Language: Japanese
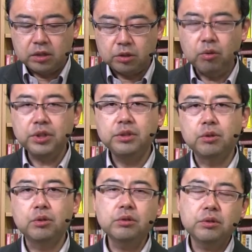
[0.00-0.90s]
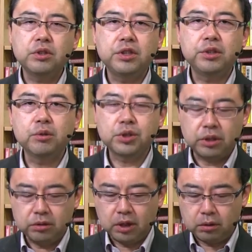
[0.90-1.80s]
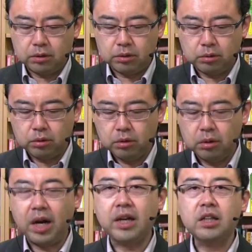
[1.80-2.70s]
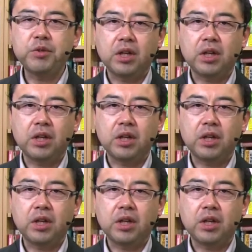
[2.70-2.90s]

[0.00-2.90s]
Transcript: 商品をどのように利用してるんだろうっていうことを改